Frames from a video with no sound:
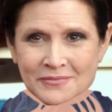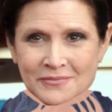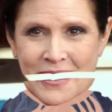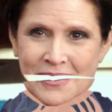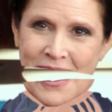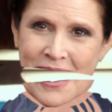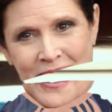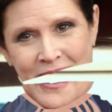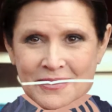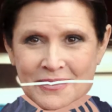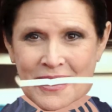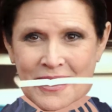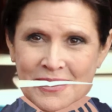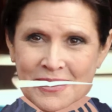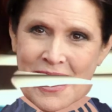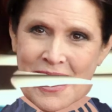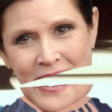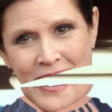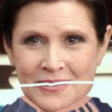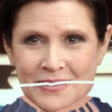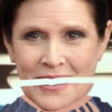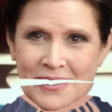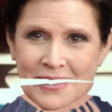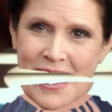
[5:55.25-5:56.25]
car c'est ce qui
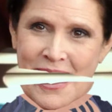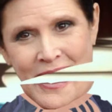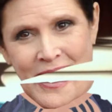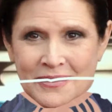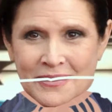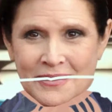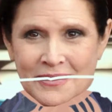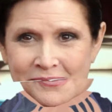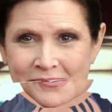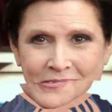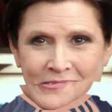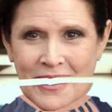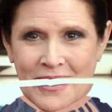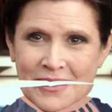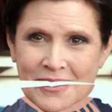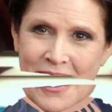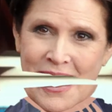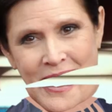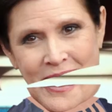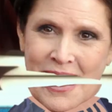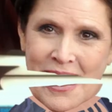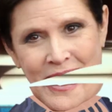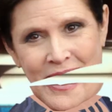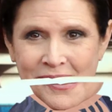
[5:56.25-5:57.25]
fera le succès du futur
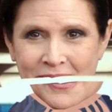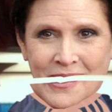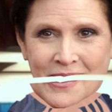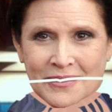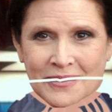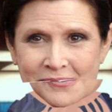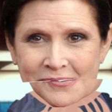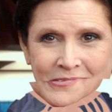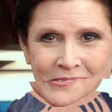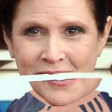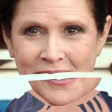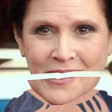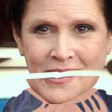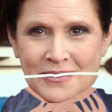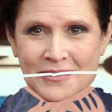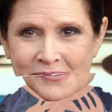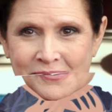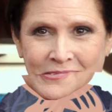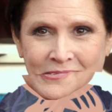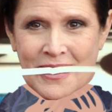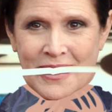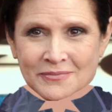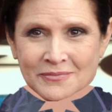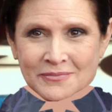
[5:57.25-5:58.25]
service
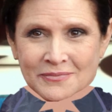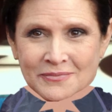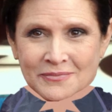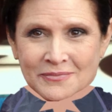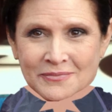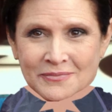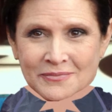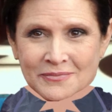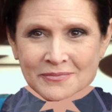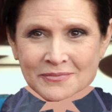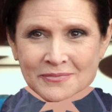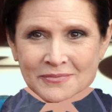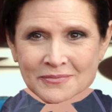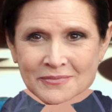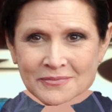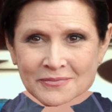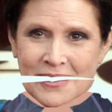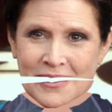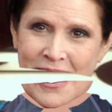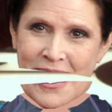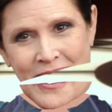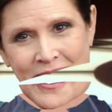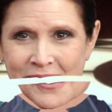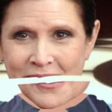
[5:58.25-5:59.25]
hyperspatial.
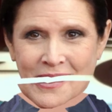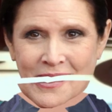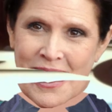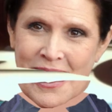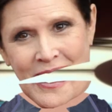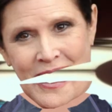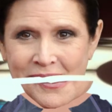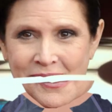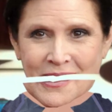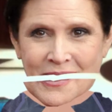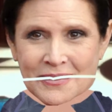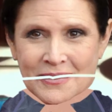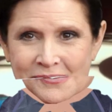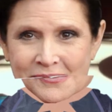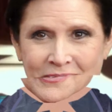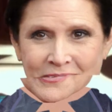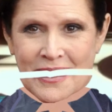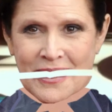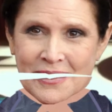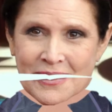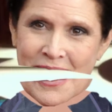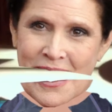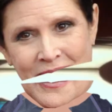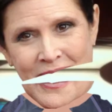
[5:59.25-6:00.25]
Cependant,
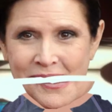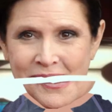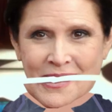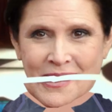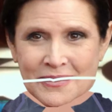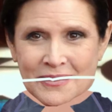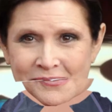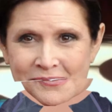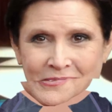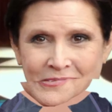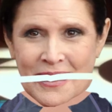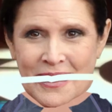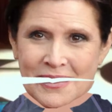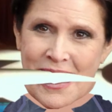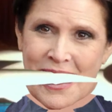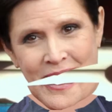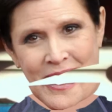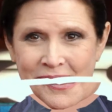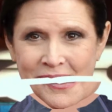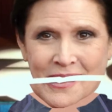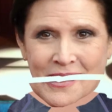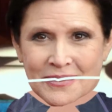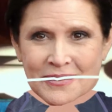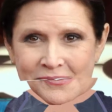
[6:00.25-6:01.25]
nous voulons tous
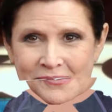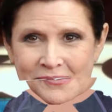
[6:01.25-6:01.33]
une fin au